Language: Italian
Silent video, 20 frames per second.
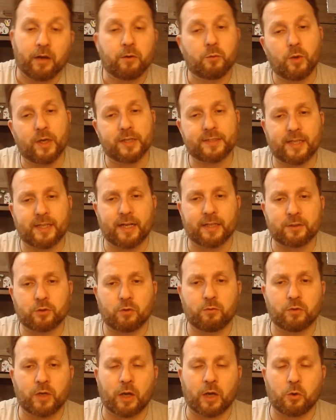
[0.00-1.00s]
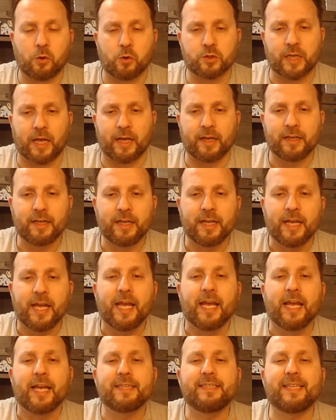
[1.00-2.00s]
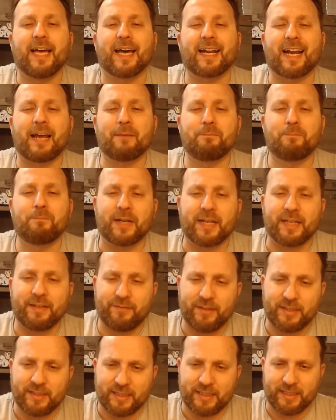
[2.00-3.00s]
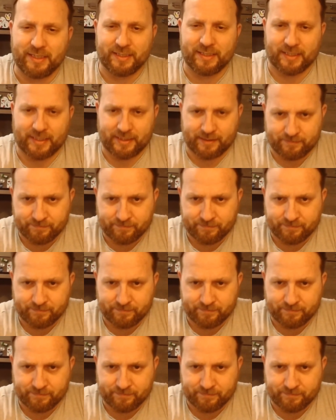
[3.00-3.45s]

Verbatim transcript: Questa la trovo una cosa da rabbrividire,